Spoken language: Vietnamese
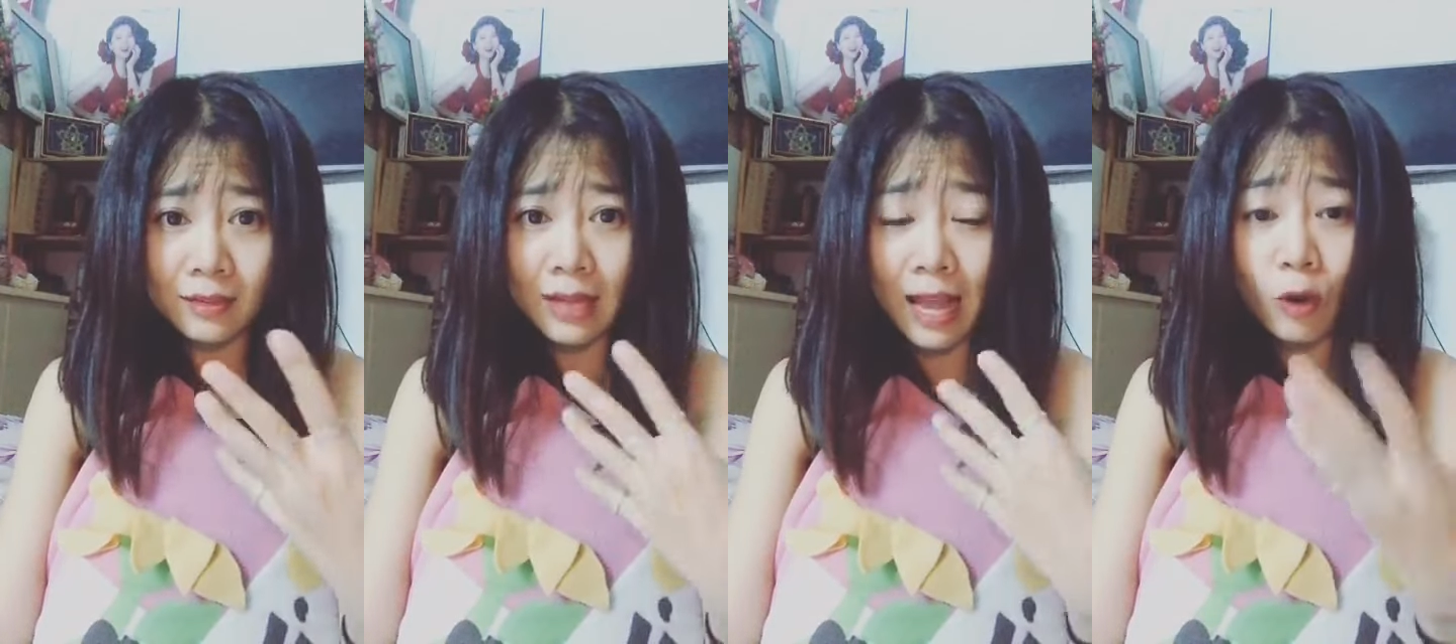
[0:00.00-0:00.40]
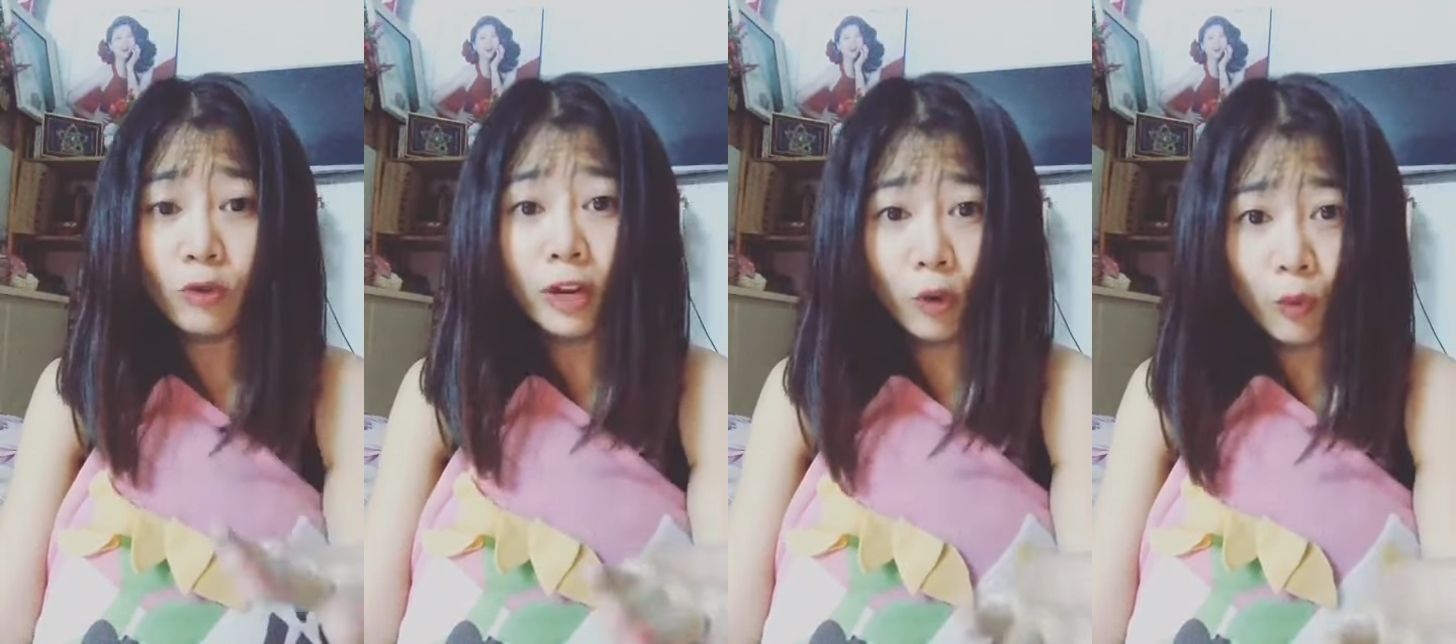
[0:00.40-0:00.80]
ăn uống
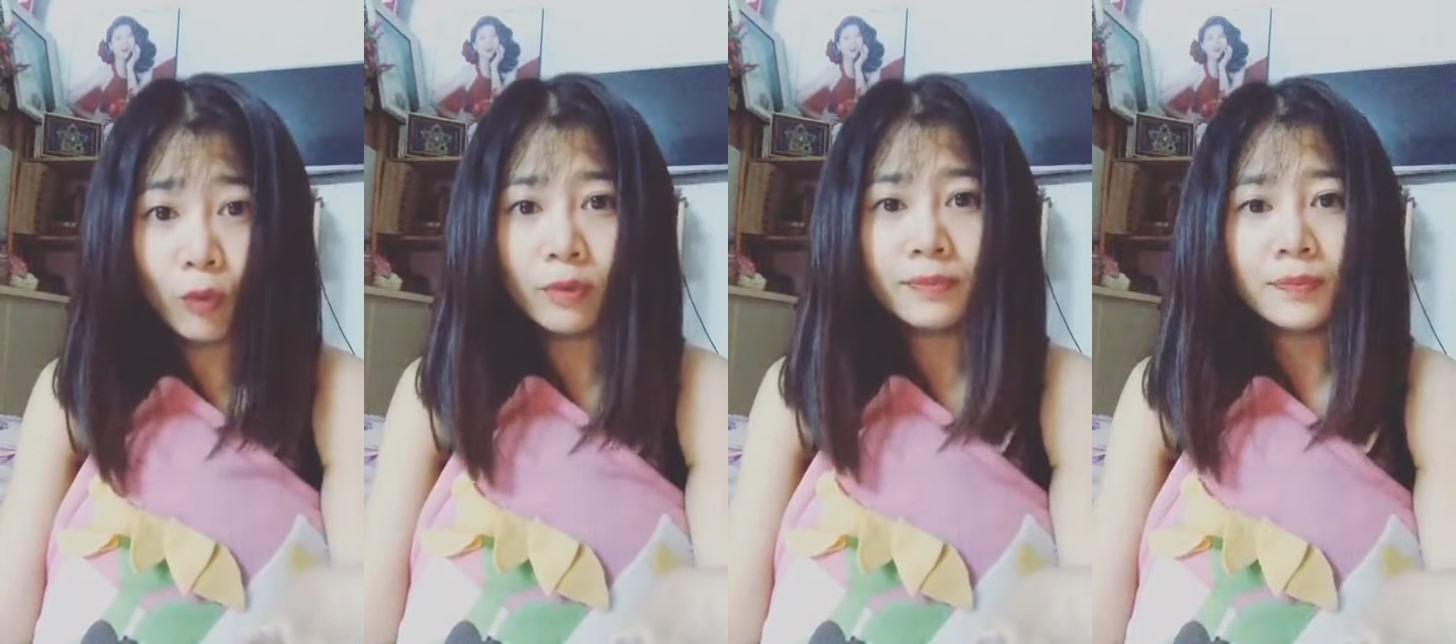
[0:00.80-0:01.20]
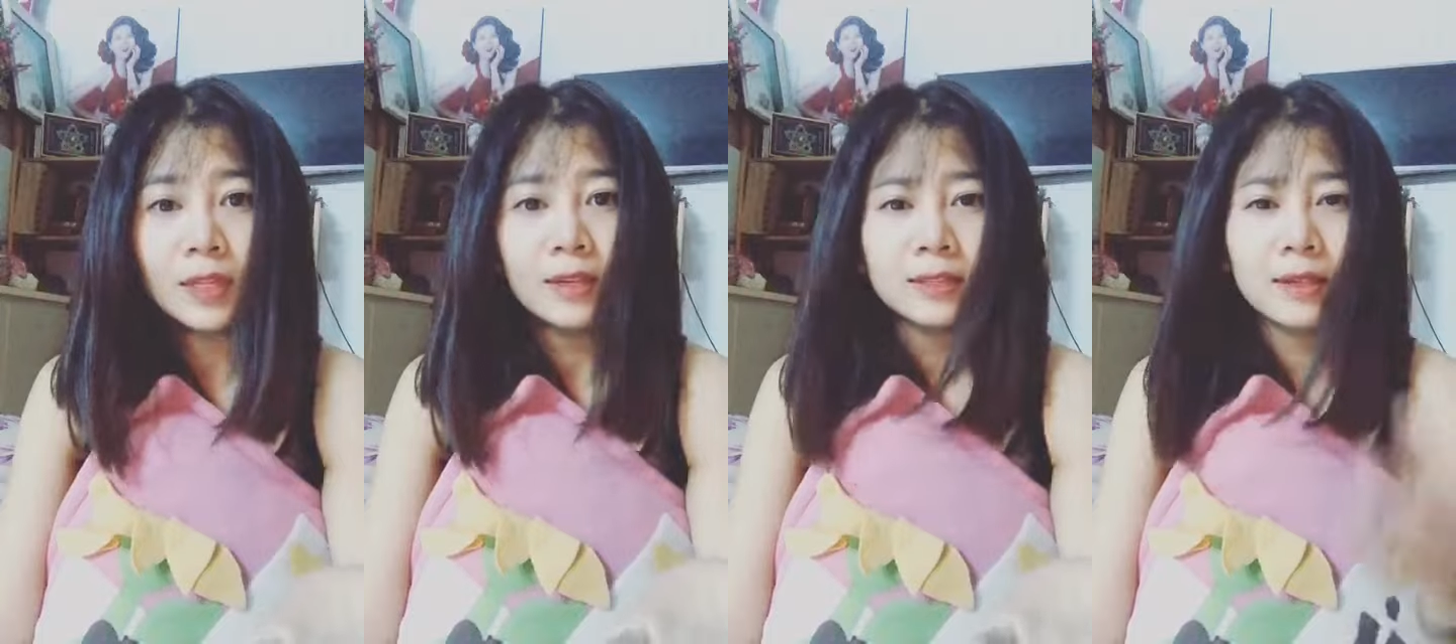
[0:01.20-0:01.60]
đầy đủ
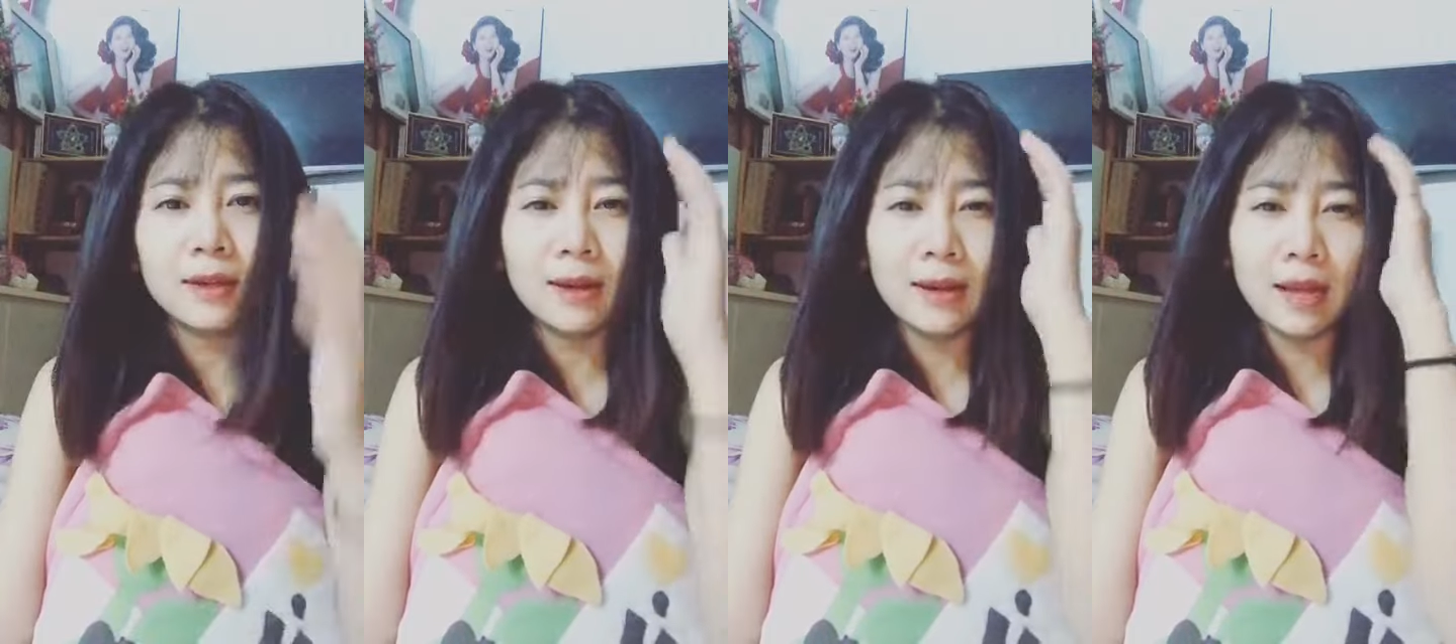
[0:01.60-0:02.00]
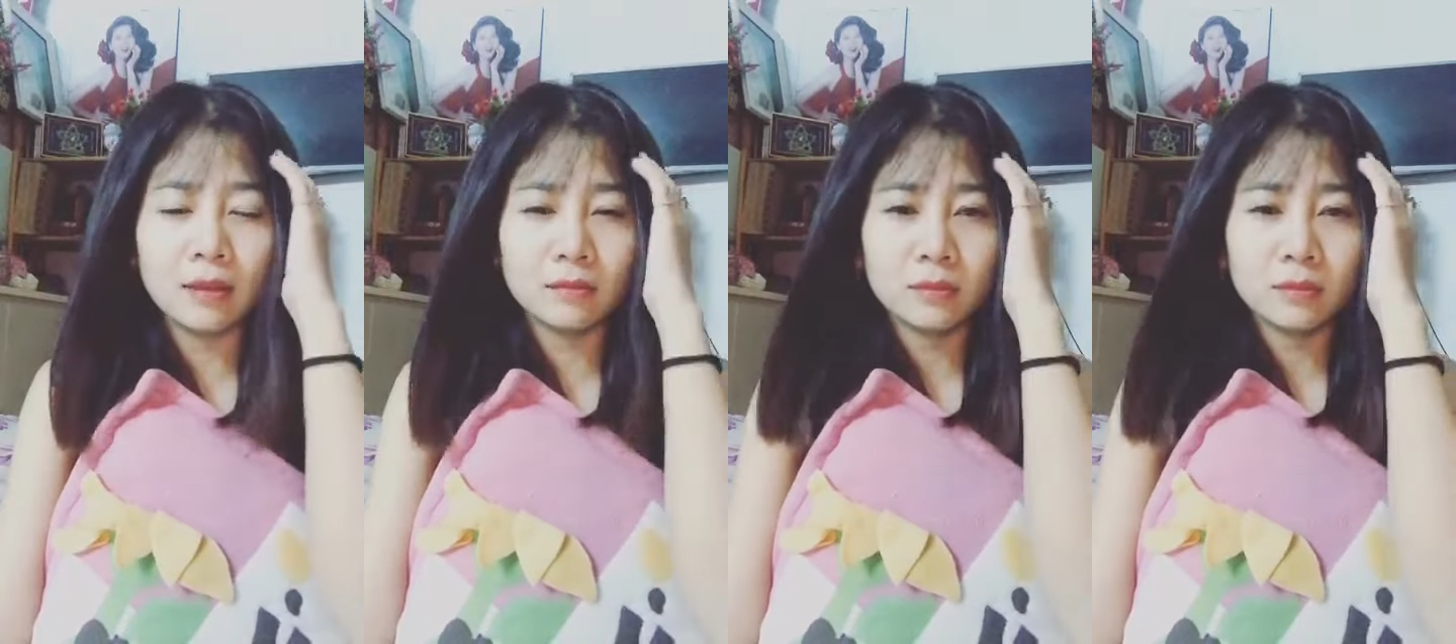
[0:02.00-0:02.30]
cho nên là